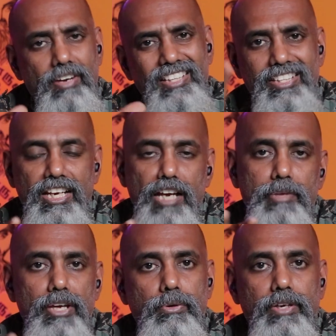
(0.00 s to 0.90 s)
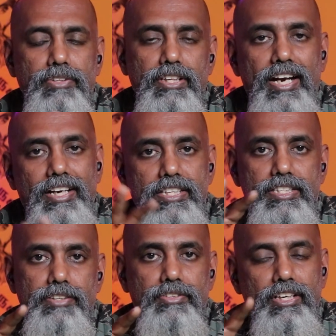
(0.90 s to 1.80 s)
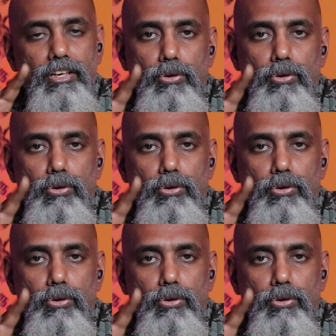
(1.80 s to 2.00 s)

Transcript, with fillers: அது இல்லாமையே கூட வந்து லேட்டன்சி வந்து